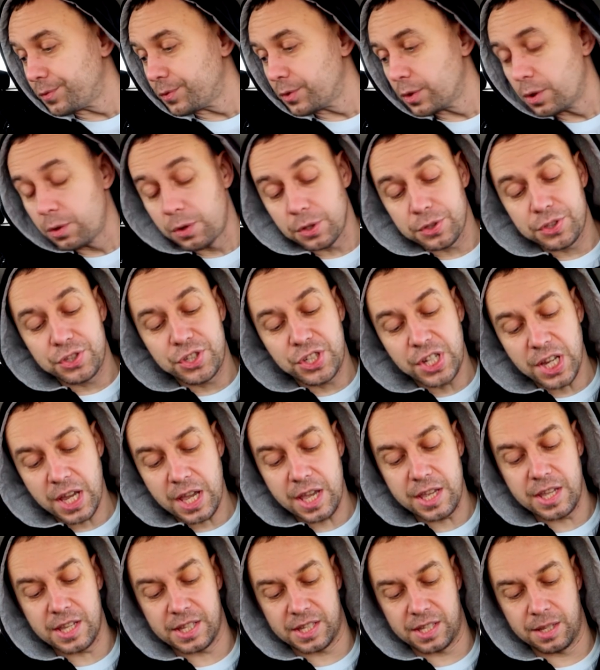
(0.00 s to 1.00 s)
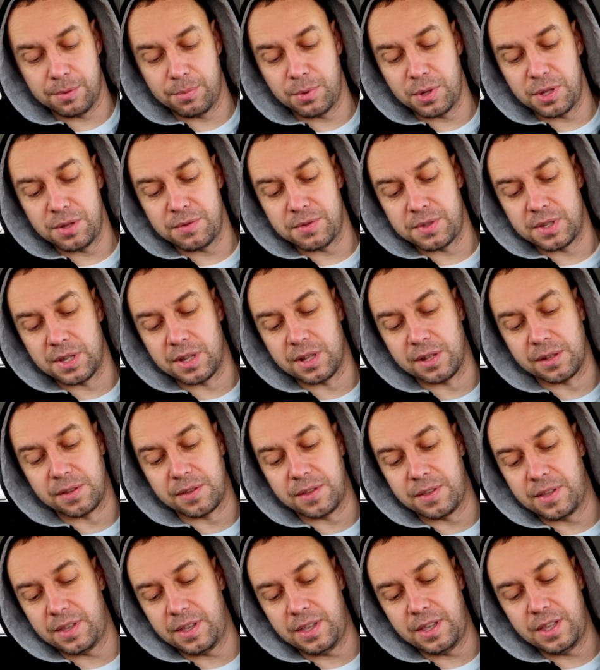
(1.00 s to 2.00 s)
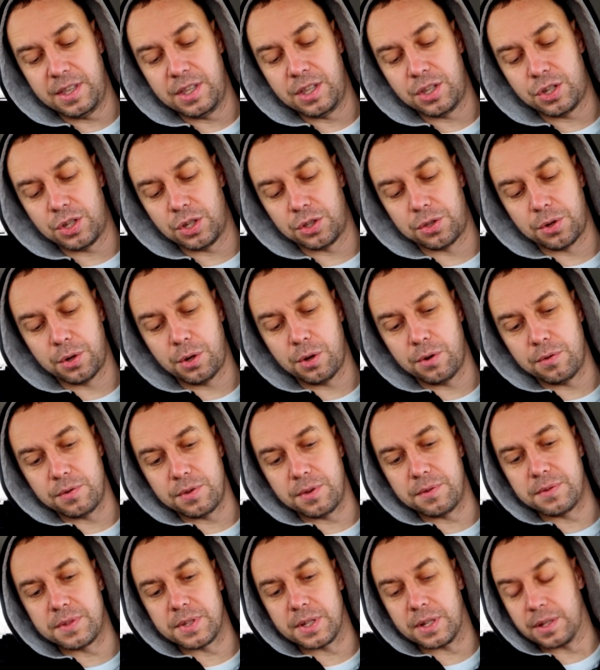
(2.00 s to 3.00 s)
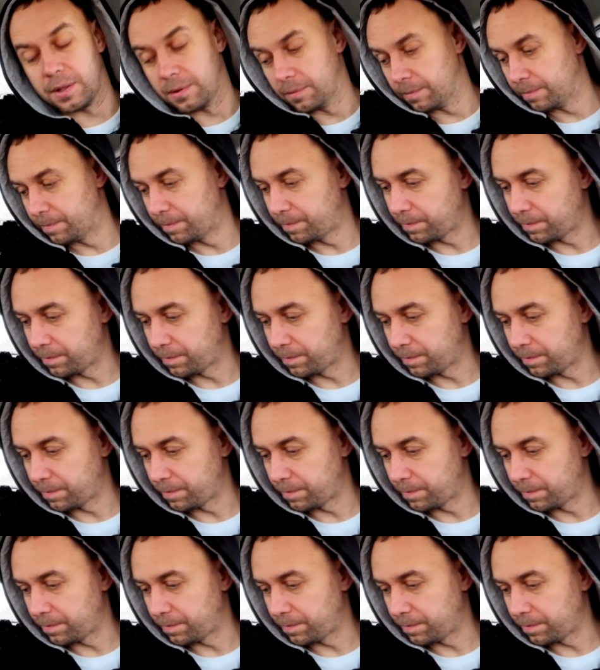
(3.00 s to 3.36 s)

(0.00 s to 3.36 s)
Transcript: Ну вот чая я с собой не взял. И ничего другого не взял.